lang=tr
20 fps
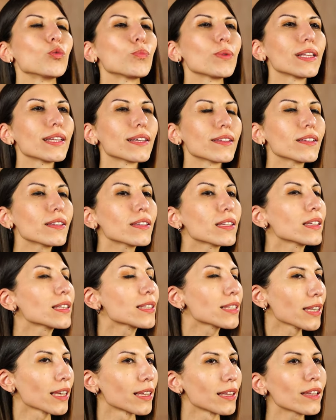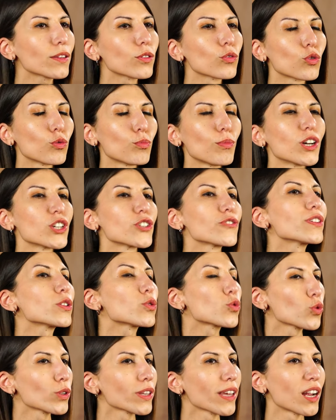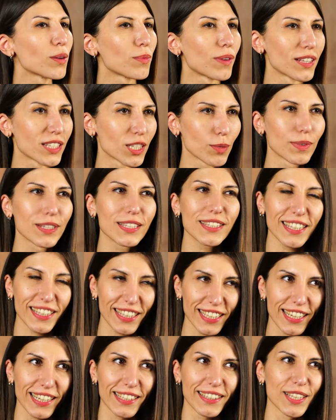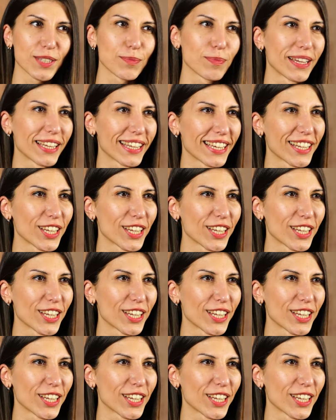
Mobilyanın iskelet, kumaş ve sünger malzemesine dikkat etmen